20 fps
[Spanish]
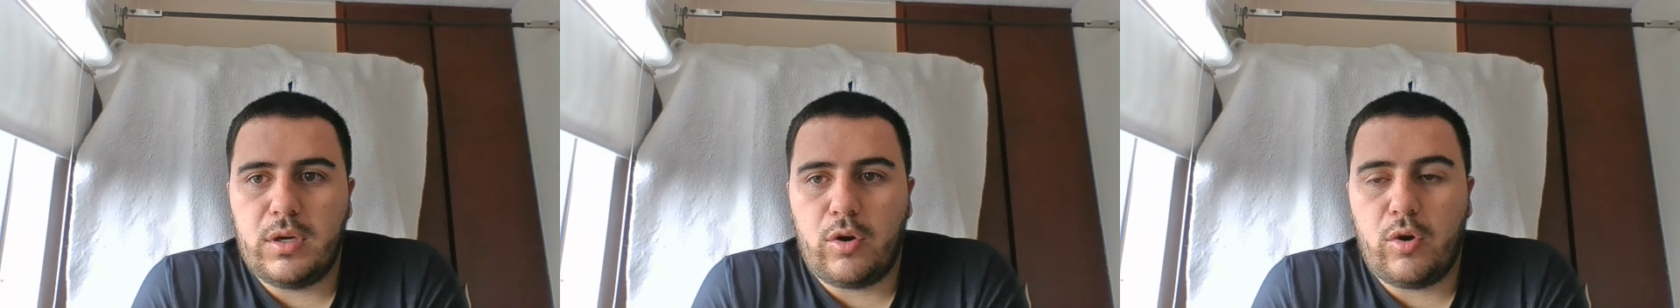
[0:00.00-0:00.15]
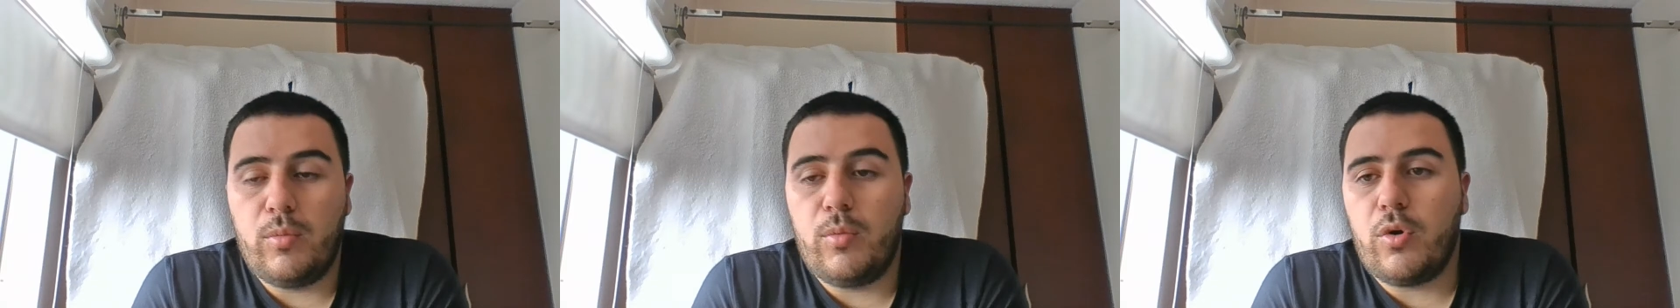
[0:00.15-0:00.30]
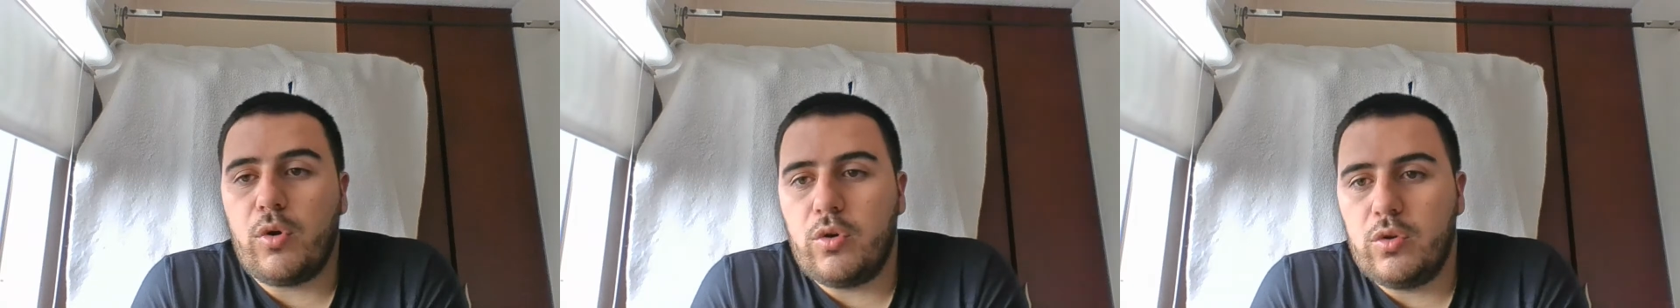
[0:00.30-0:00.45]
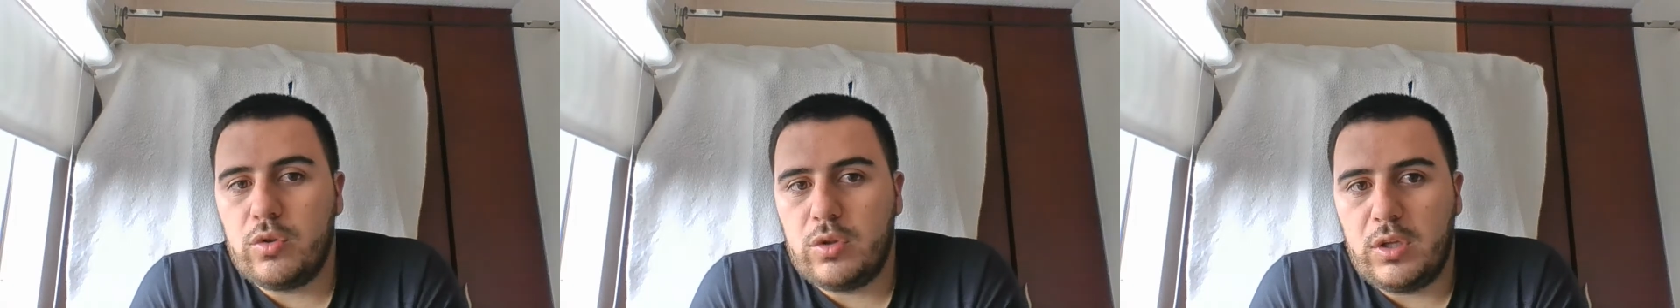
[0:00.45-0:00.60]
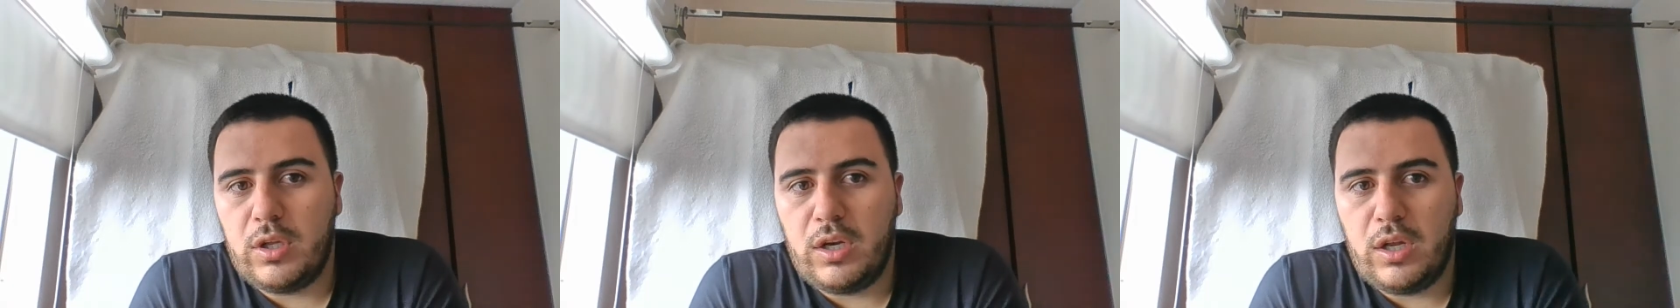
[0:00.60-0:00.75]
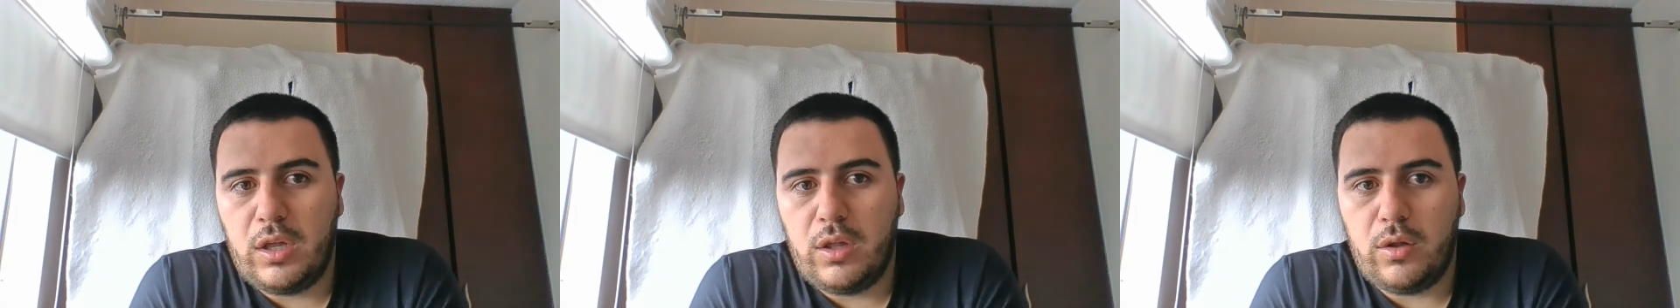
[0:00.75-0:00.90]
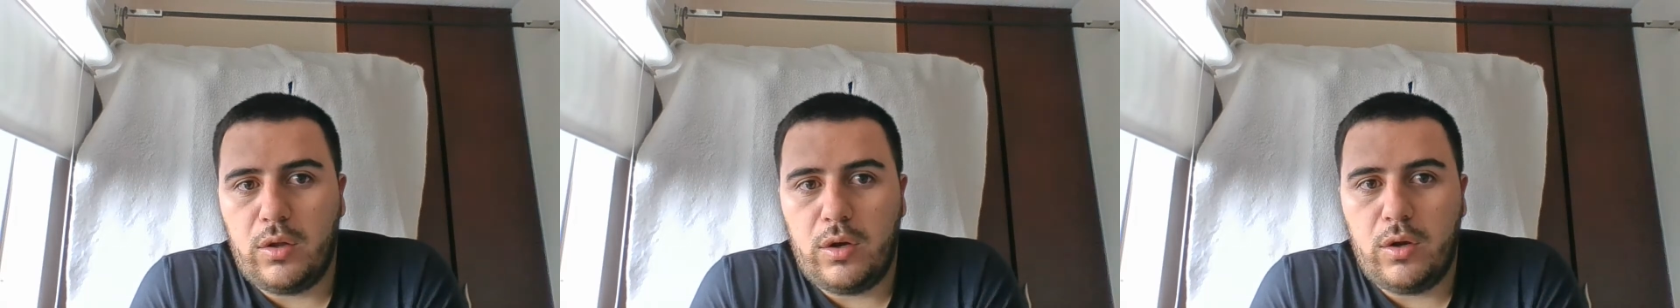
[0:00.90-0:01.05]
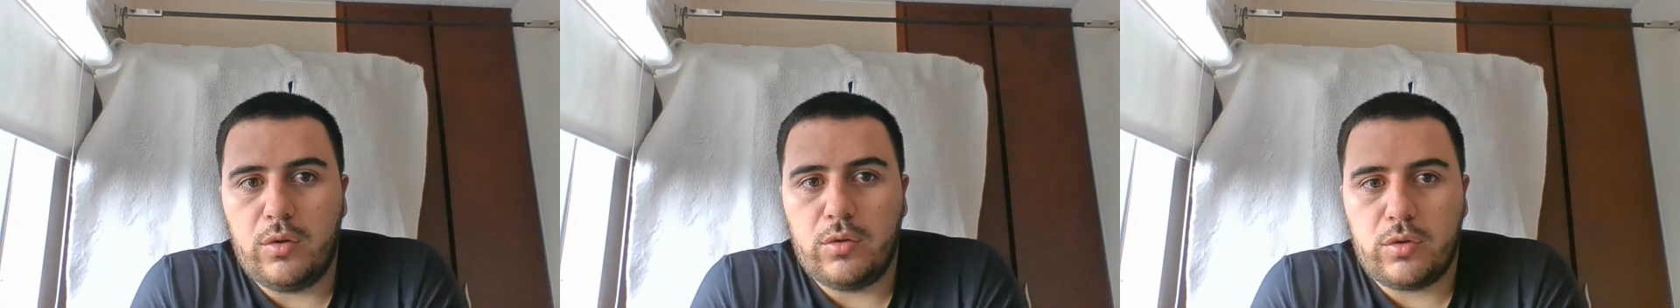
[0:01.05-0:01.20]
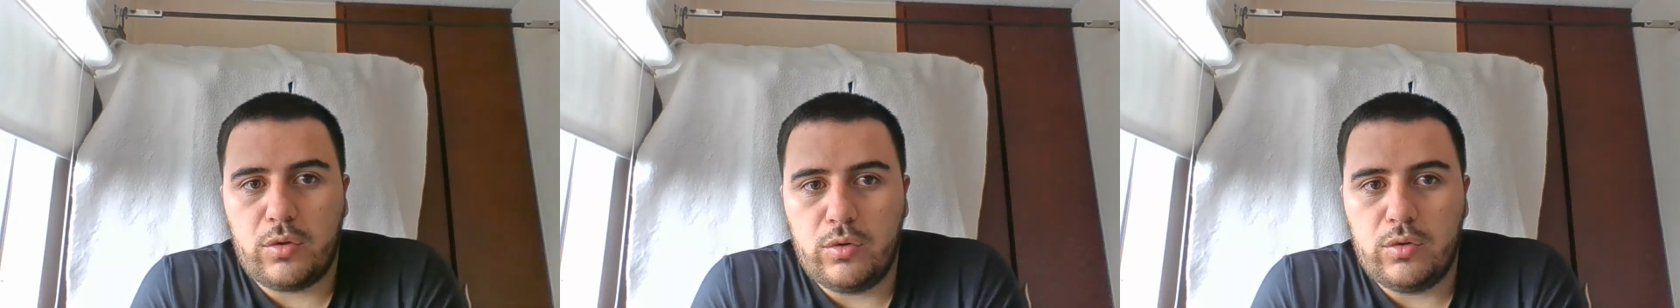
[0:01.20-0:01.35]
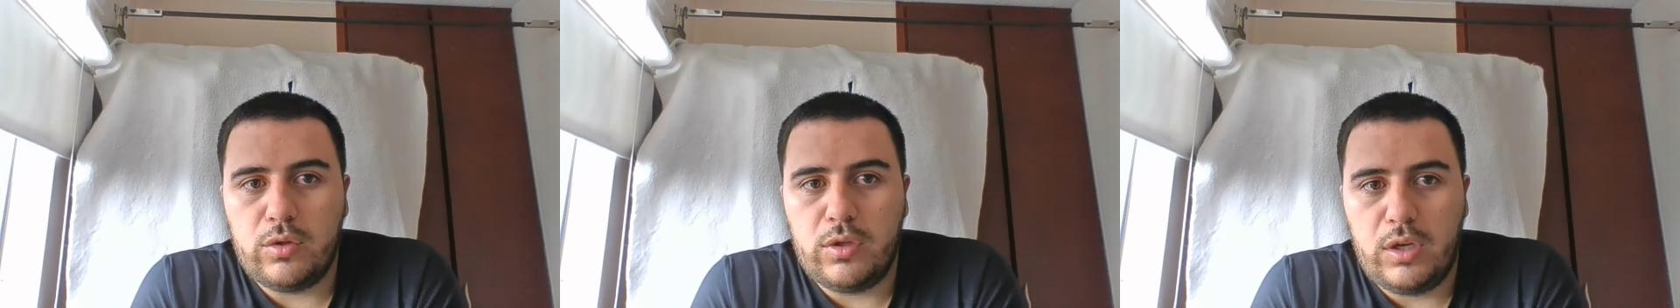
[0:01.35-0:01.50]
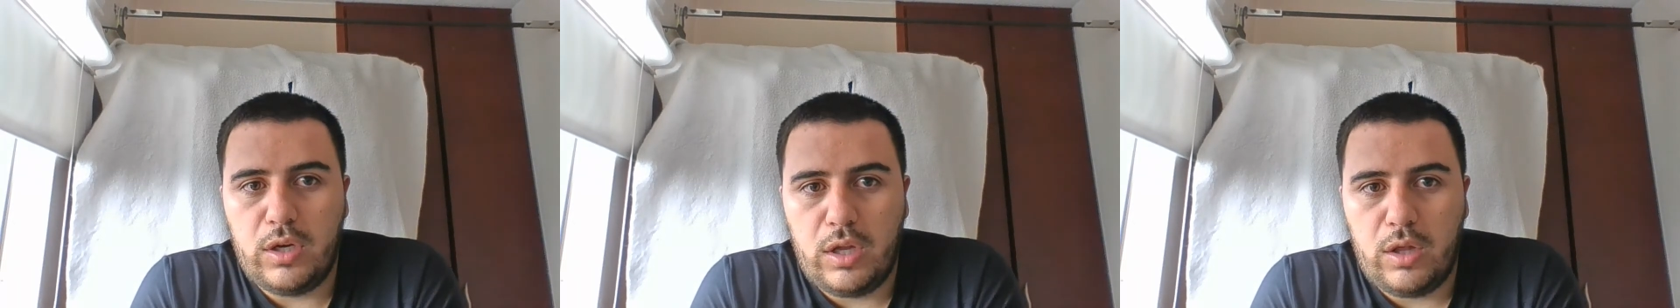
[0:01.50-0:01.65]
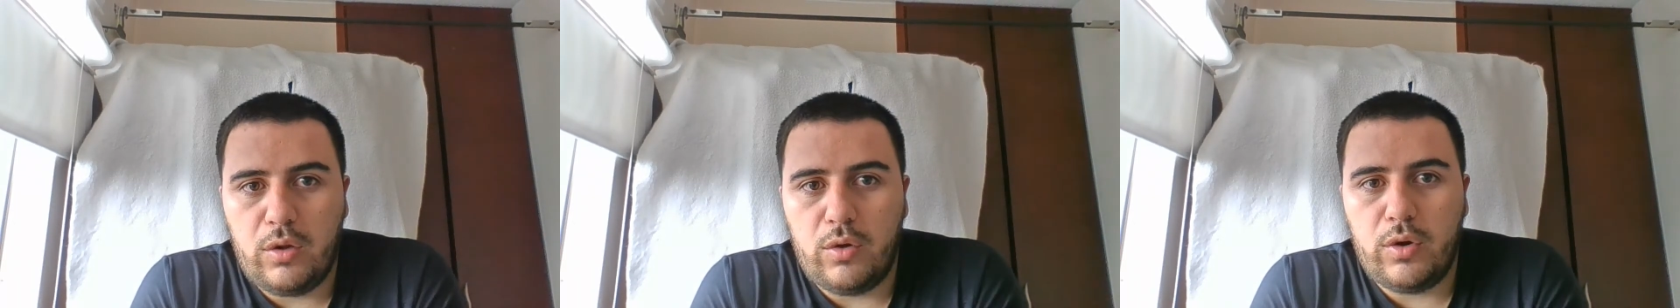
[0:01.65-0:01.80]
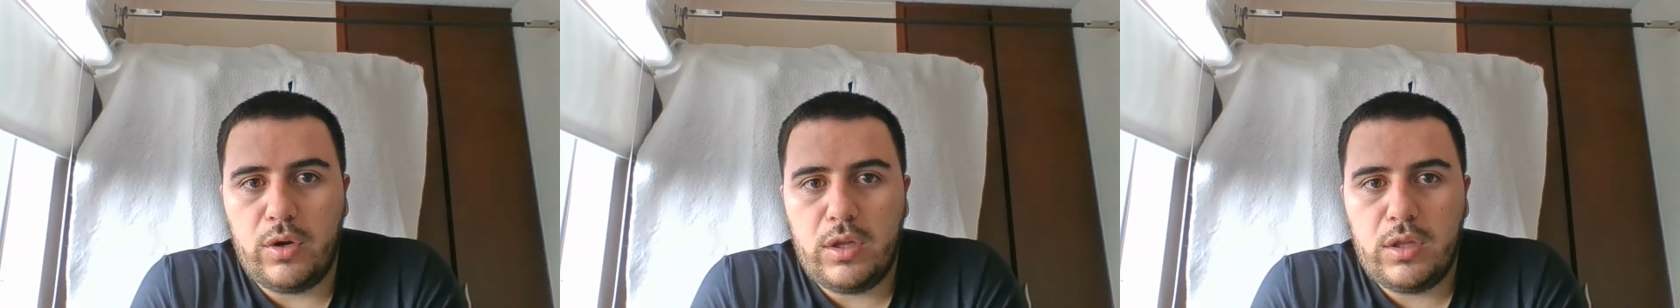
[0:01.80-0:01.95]
como los
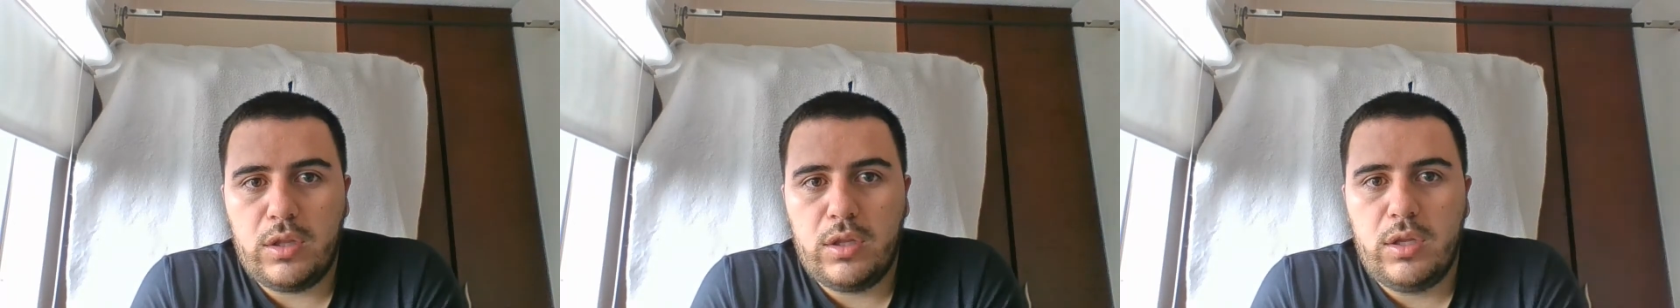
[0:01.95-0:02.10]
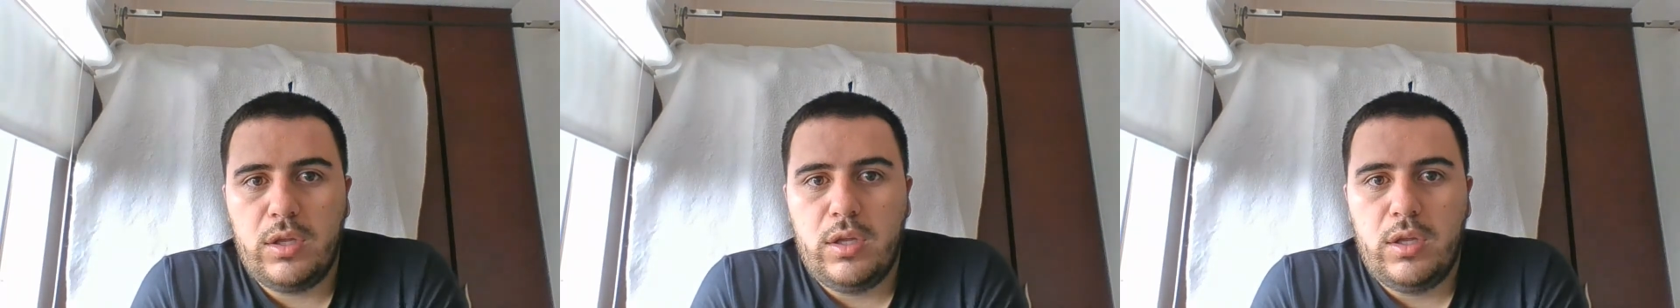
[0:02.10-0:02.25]
contenedores